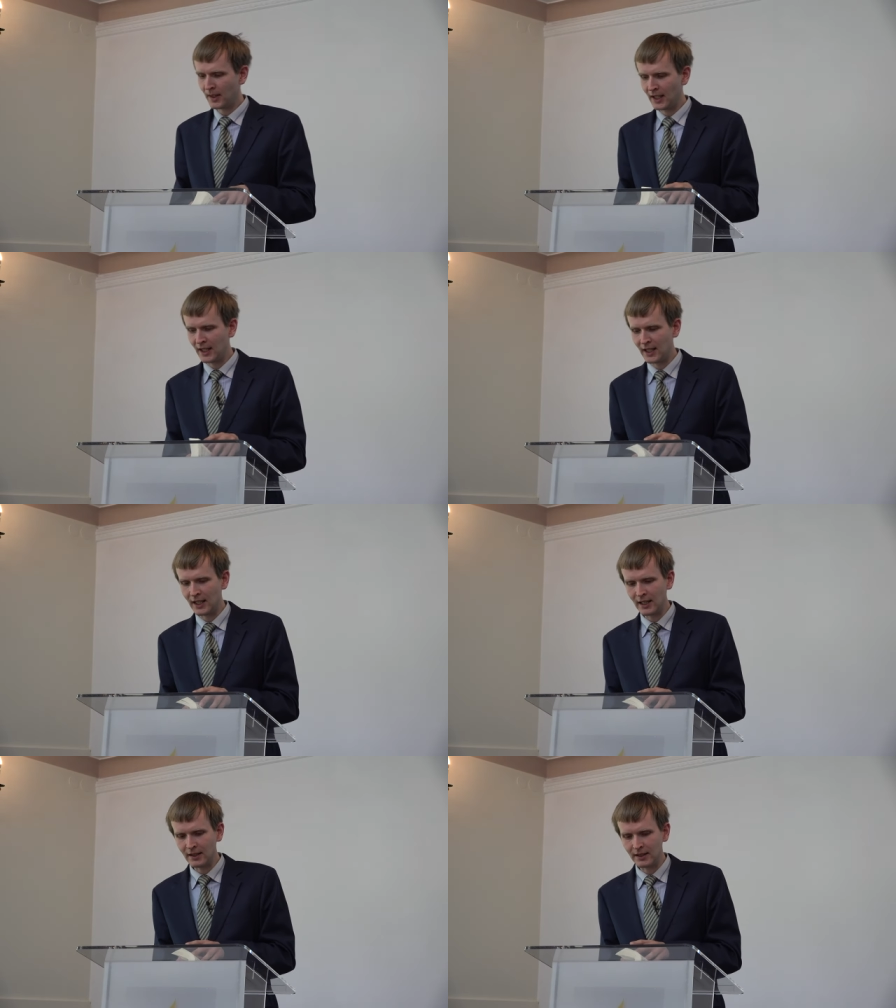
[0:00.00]

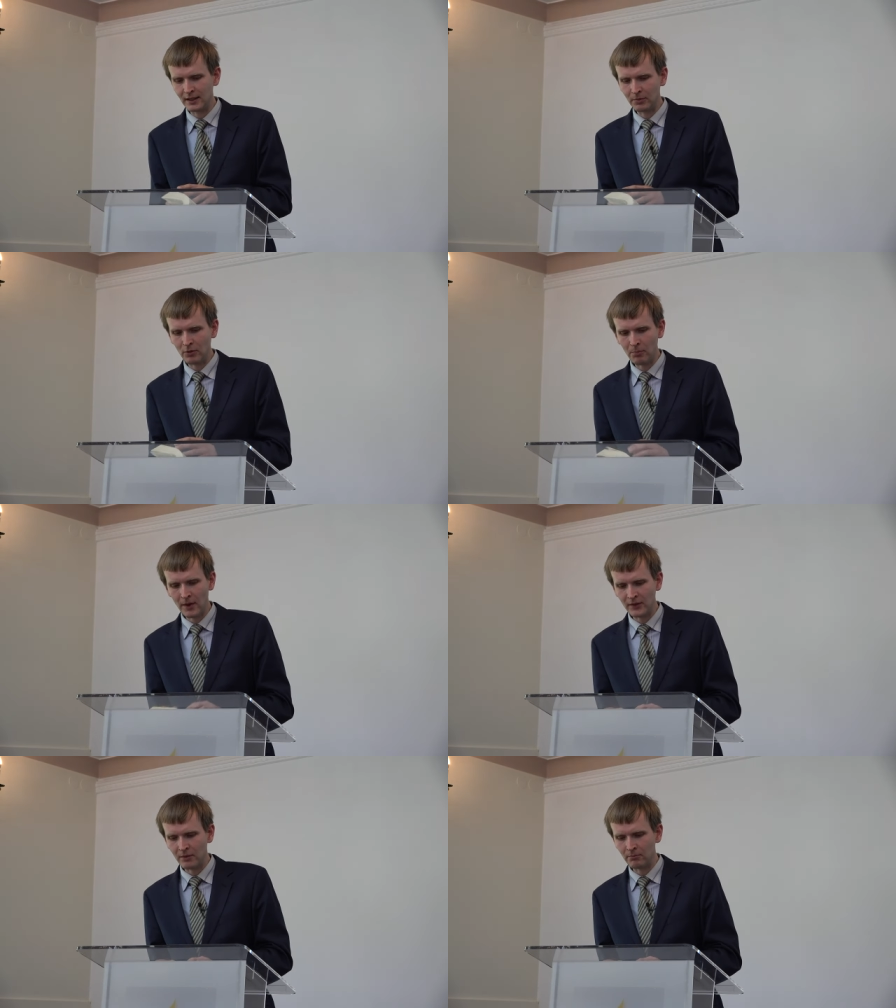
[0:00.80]
i e, było
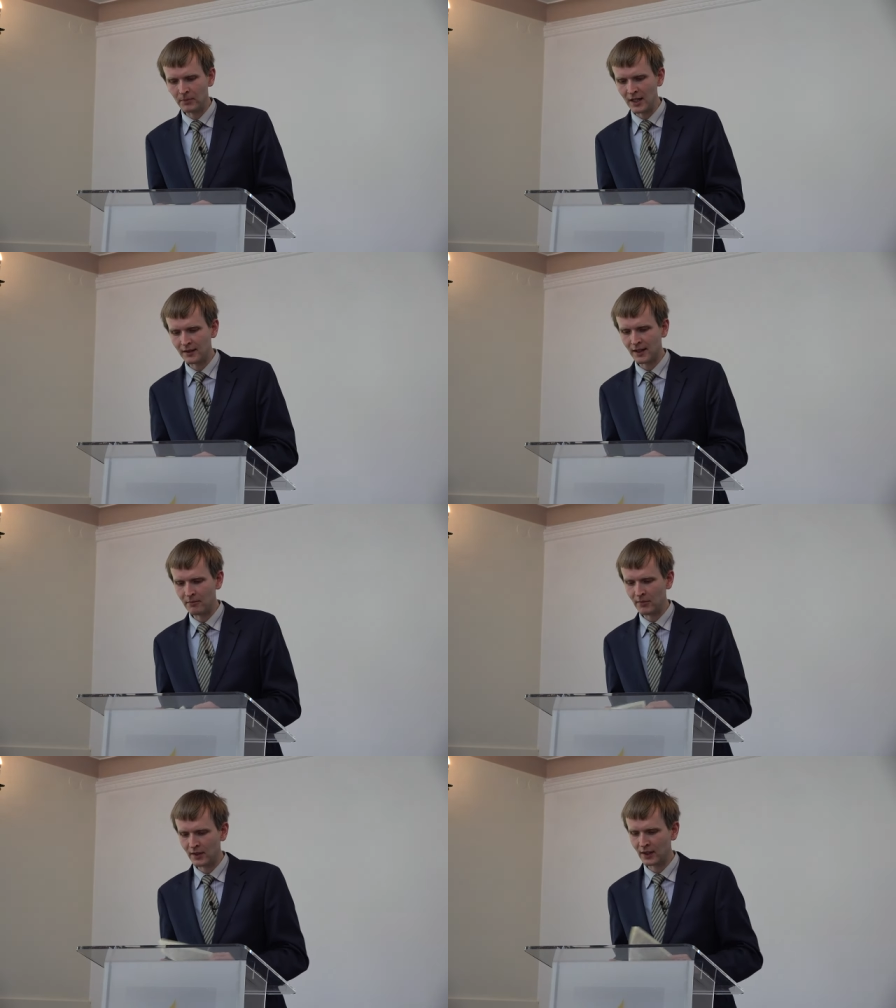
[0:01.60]
pewnym
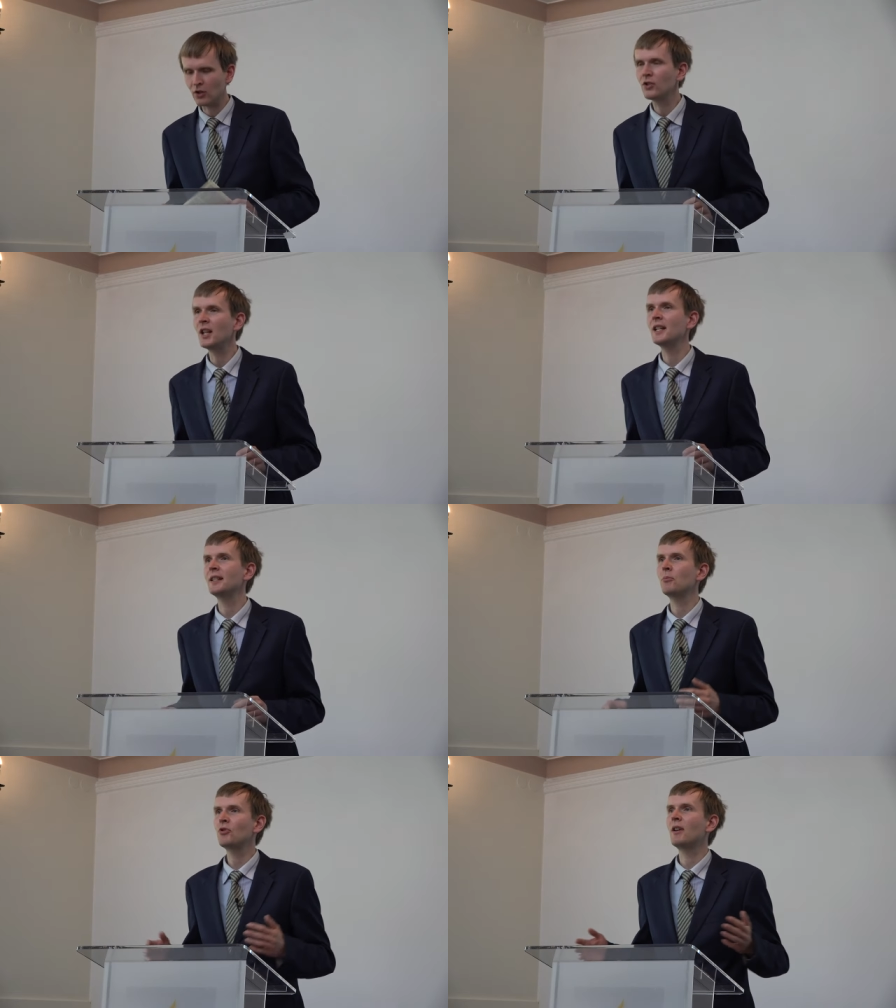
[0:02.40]
miejscem schronienia,
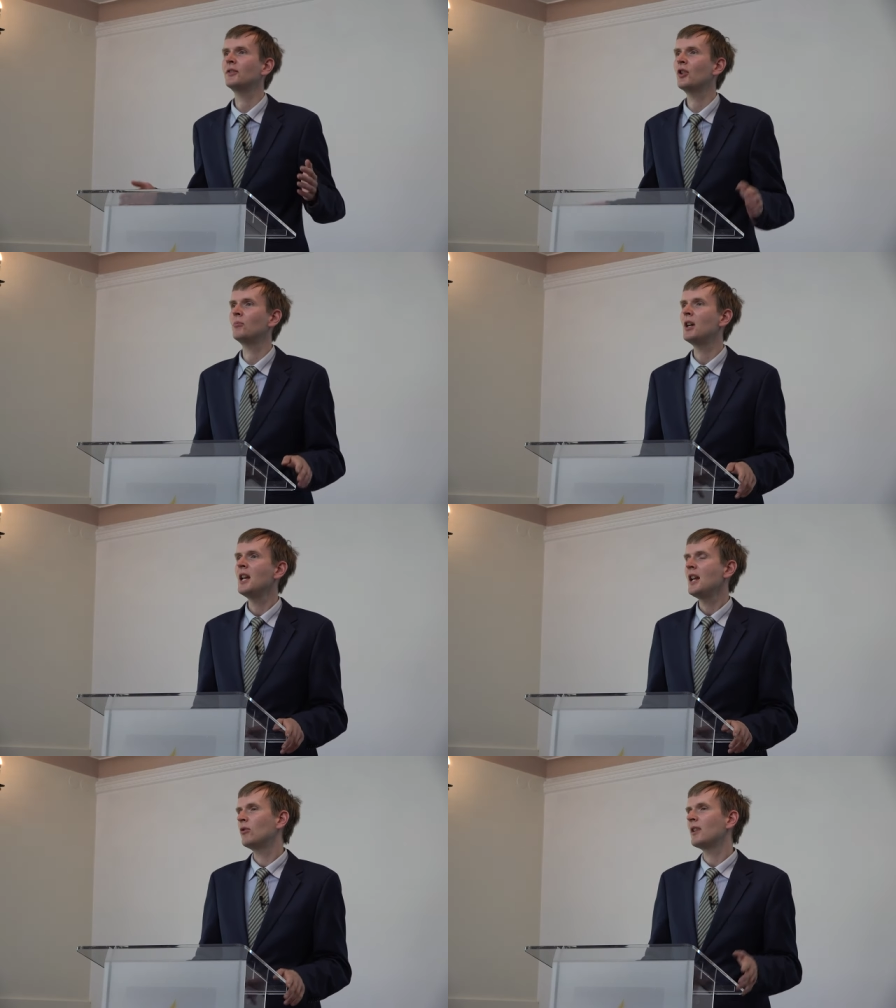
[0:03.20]
na przykład dom
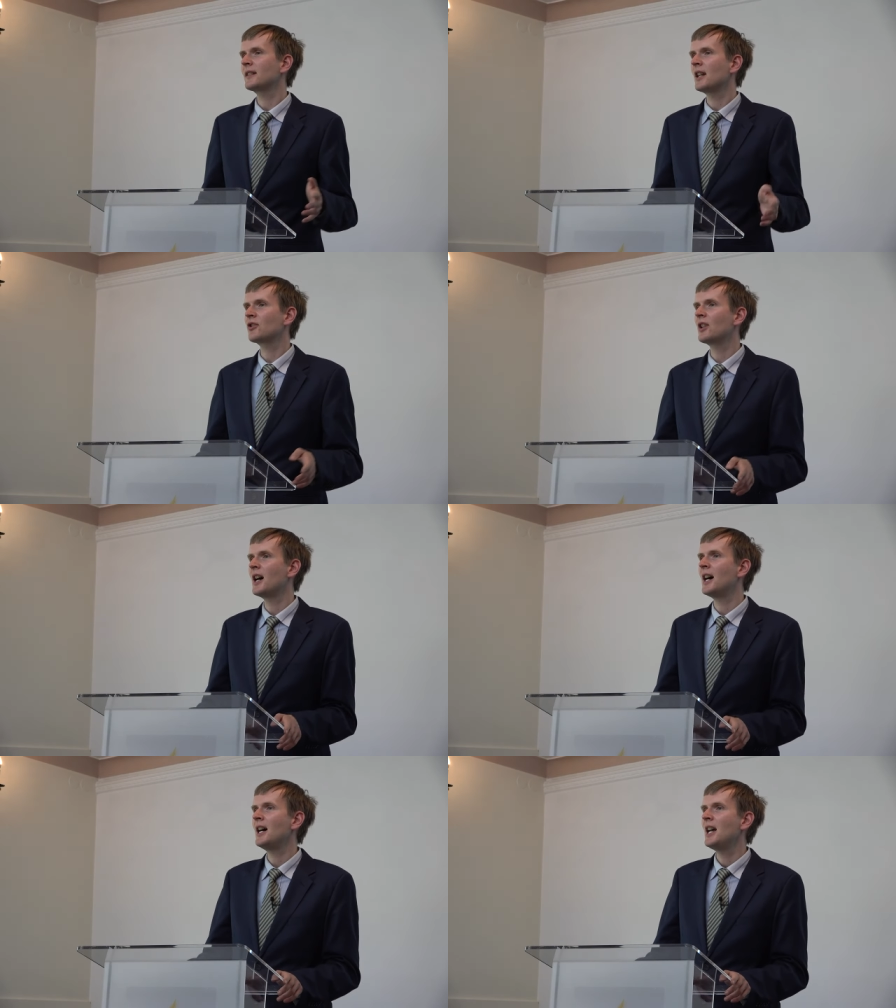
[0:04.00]

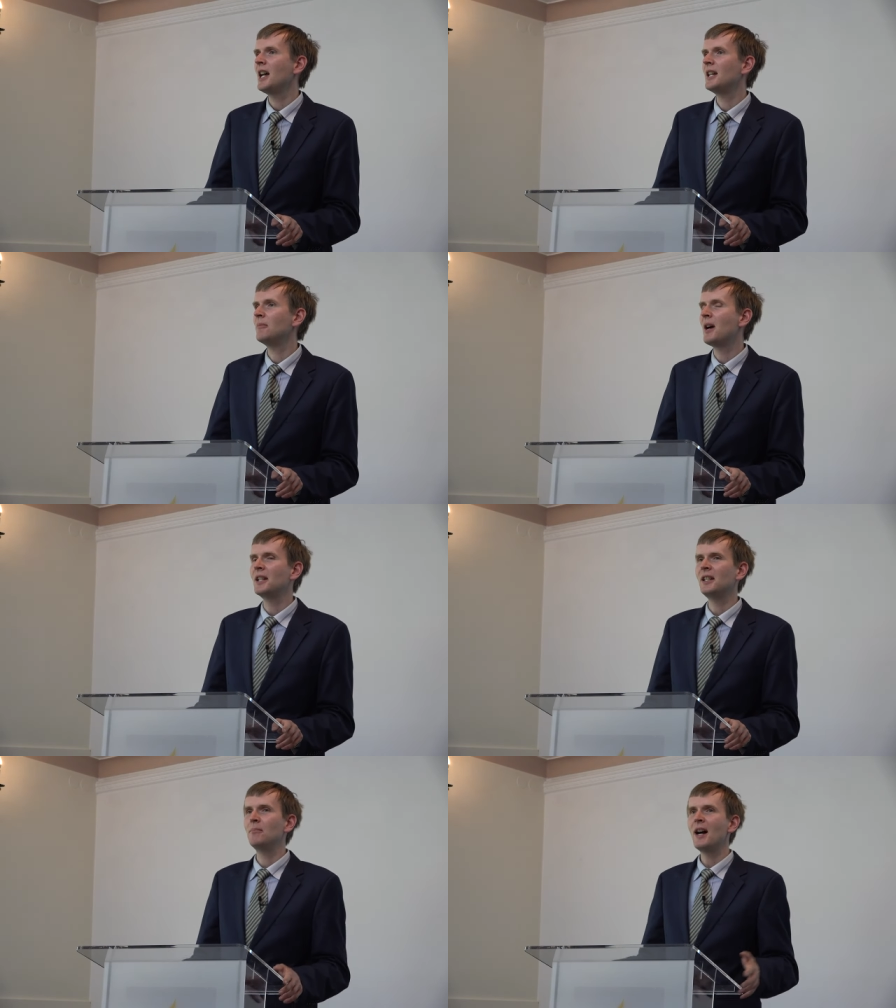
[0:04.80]
Łazarza e,
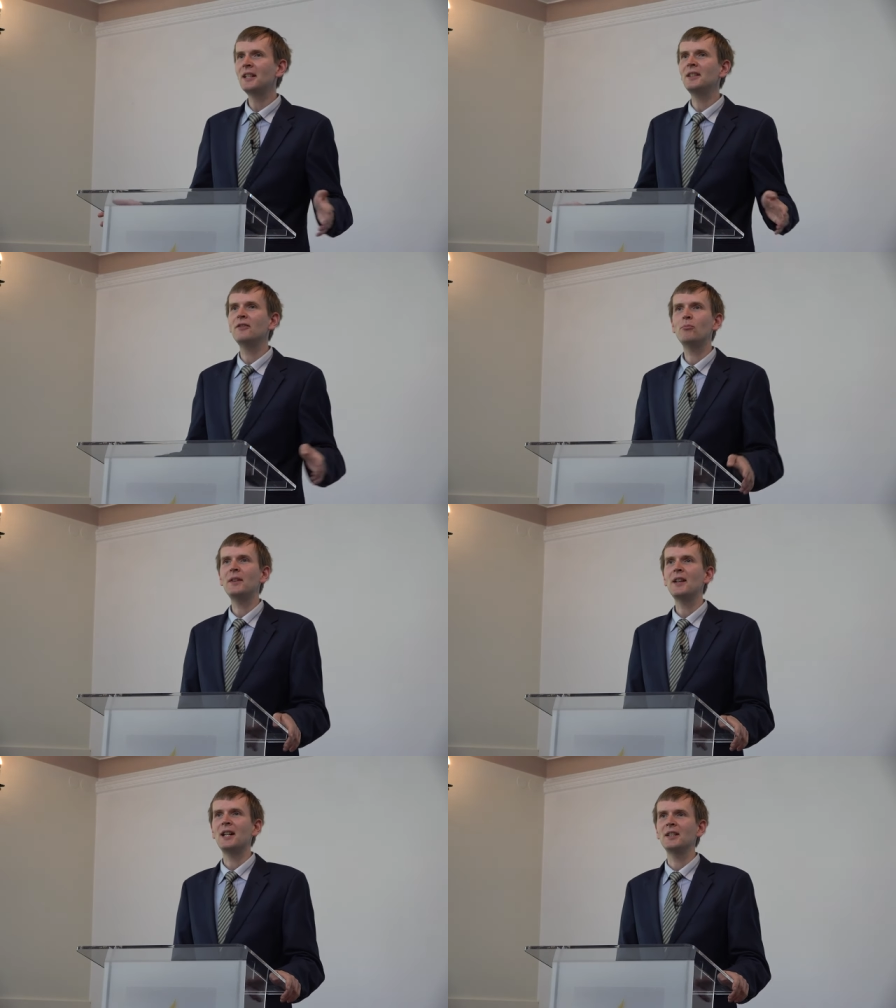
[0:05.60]
Marii i Marty w
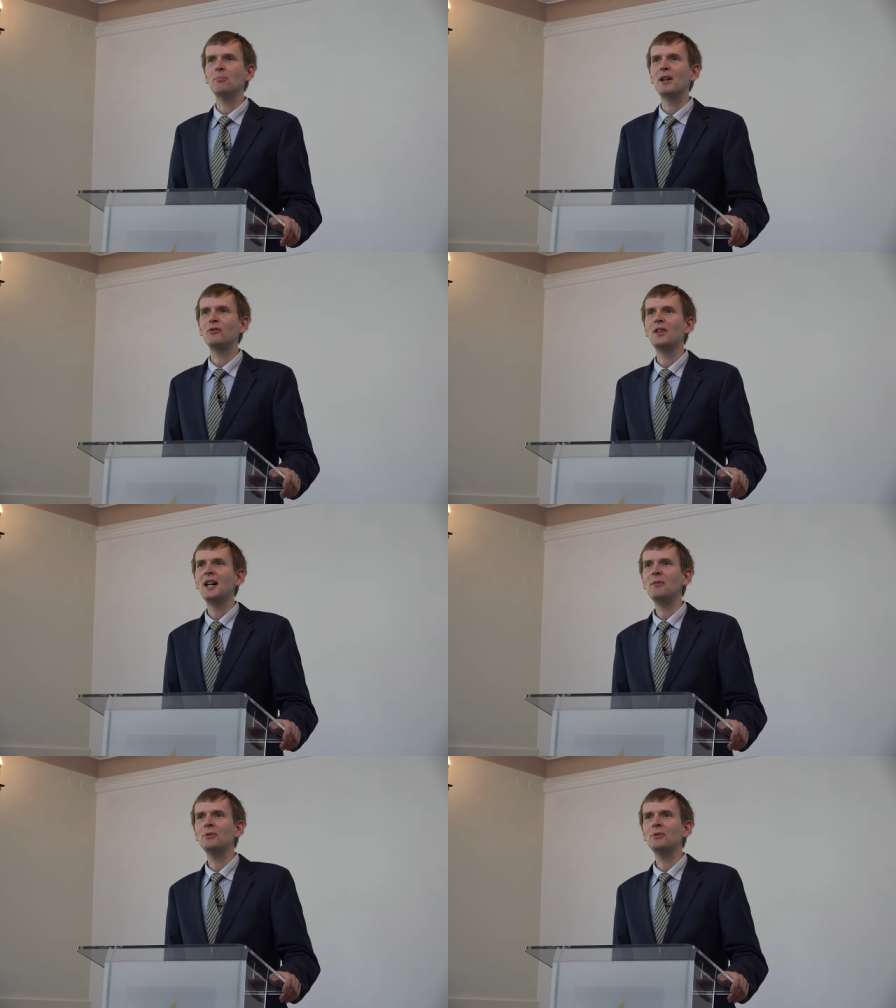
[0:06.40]
Betanii, prawda?